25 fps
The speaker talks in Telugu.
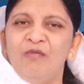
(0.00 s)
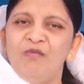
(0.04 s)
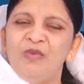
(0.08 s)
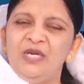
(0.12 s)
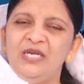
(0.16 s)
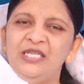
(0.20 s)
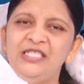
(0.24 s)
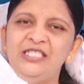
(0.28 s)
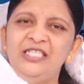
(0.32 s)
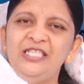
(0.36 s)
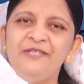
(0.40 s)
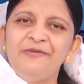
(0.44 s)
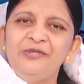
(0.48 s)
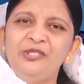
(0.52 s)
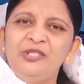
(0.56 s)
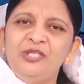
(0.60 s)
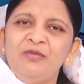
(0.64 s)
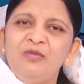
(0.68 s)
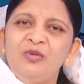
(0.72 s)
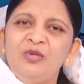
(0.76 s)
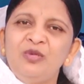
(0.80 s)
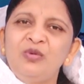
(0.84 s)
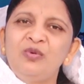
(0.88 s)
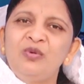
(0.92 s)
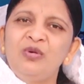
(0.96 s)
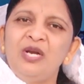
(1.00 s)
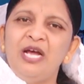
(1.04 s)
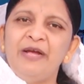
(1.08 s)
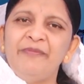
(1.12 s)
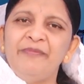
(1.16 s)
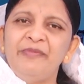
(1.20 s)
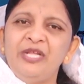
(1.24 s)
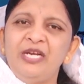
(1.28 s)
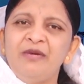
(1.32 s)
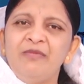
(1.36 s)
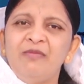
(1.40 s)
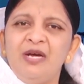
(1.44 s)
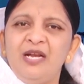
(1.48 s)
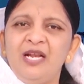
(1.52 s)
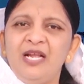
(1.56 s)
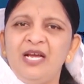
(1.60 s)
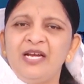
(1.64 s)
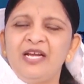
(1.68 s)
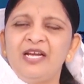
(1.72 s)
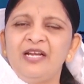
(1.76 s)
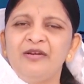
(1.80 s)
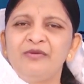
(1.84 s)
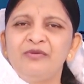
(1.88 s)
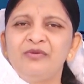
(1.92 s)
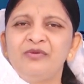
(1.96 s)
మన జీవితంలో కూడా అందరం
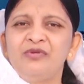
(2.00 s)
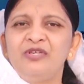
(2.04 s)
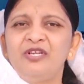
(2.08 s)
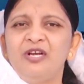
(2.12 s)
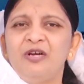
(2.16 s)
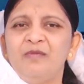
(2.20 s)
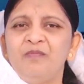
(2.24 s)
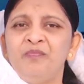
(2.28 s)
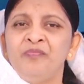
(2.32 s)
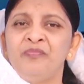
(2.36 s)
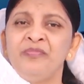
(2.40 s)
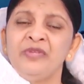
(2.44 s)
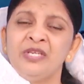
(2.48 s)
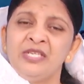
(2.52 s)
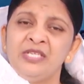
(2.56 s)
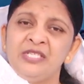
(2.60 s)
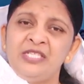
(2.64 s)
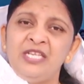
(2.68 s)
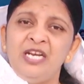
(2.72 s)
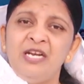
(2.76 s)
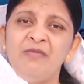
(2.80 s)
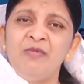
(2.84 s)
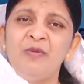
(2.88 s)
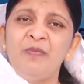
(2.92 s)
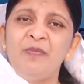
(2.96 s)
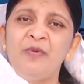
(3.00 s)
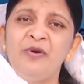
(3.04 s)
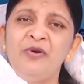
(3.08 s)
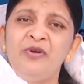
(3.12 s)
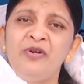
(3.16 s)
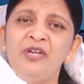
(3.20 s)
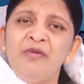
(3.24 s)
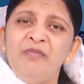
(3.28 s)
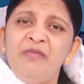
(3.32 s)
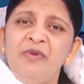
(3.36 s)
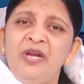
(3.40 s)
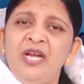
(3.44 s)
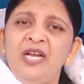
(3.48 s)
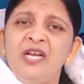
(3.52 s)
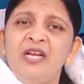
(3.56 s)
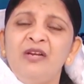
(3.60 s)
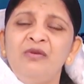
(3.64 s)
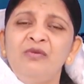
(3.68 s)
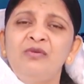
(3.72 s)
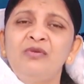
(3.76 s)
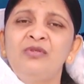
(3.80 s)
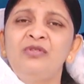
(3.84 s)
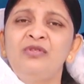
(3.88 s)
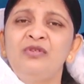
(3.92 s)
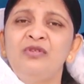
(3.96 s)
అలాగే అనుకుంటాం శ్రమ పడుట మేలు
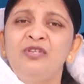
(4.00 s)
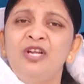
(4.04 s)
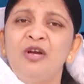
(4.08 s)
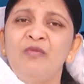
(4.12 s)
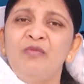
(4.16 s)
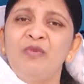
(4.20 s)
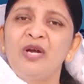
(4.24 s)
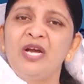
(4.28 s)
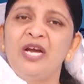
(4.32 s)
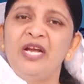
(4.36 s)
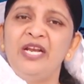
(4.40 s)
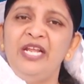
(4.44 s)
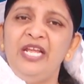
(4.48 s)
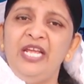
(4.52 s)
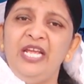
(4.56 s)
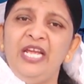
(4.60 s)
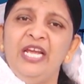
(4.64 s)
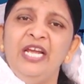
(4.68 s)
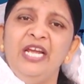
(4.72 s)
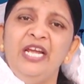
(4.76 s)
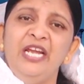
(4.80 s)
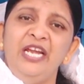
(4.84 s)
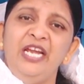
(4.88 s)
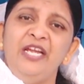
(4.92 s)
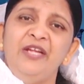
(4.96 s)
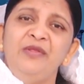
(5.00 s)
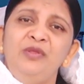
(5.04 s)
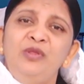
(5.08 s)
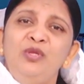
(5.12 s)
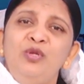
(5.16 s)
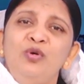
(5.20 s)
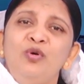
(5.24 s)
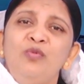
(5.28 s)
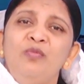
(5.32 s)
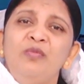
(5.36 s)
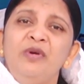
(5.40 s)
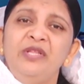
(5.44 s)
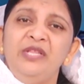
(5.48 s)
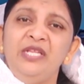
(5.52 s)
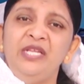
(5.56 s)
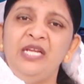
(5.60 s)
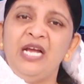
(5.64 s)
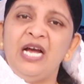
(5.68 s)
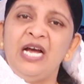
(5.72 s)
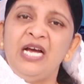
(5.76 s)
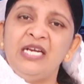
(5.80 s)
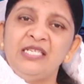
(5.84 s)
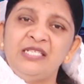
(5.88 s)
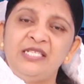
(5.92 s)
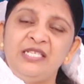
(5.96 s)
అనుకుంటున్నాము కానీ ఎంతోమంది
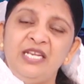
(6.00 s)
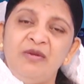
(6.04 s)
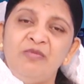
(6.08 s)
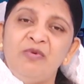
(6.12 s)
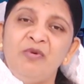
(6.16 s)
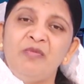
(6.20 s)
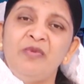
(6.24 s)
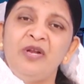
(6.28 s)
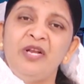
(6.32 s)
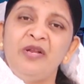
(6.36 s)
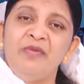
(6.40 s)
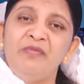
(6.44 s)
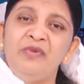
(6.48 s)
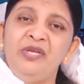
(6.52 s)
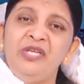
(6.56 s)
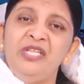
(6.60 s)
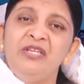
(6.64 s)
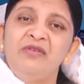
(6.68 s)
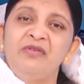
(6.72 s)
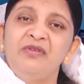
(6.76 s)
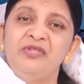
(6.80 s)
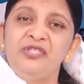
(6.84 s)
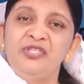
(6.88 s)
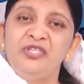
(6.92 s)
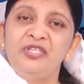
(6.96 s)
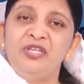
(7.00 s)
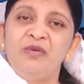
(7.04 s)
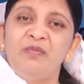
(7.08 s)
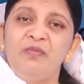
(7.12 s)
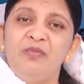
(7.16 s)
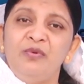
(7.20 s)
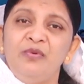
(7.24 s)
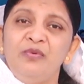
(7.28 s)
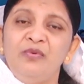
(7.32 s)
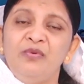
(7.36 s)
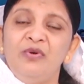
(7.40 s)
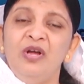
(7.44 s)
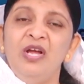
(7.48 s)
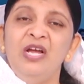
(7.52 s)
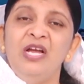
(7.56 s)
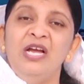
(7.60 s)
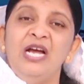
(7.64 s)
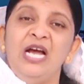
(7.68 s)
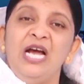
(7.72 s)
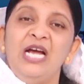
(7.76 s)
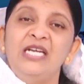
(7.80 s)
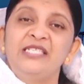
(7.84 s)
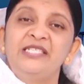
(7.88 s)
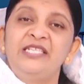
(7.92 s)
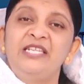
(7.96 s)
ఆ శ్రమ మన మీదకి వచ్చినప్పుడు
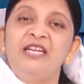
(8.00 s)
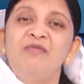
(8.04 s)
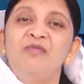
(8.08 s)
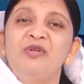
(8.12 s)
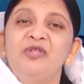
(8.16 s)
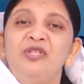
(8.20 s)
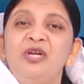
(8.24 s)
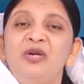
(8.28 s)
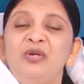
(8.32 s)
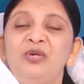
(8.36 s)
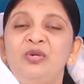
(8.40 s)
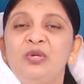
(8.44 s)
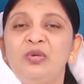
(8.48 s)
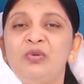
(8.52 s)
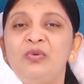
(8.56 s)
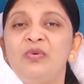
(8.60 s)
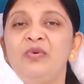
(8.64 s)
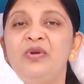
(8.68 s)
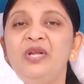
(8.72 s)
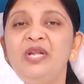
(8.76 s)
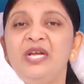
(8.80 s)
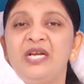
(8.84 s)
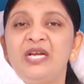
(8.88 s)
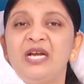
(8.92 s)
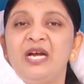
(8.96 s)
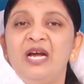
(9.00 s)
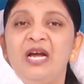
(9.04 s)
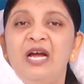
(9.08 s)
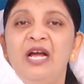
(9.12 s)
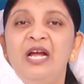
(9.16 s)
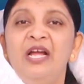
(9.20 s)
ఆ శ్రమ తట్టుకోలేక